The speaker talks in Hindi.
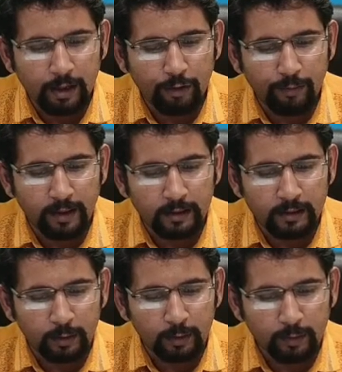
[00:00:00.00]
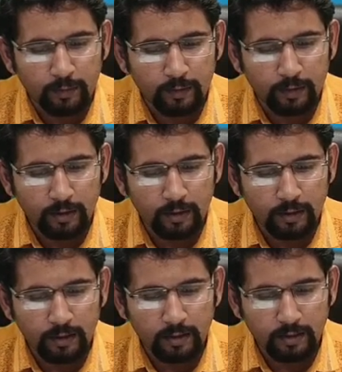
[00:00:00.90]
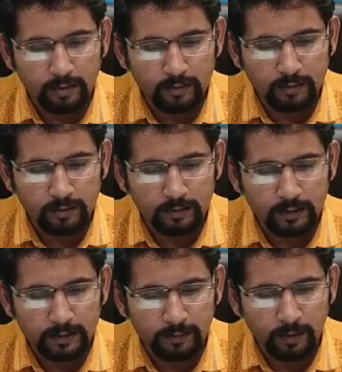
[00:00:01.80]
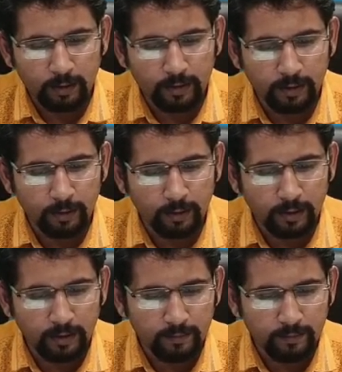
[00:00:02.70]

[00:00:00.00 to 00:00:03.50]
कर्व बनाता हूं जैसे मान लो ये हो गया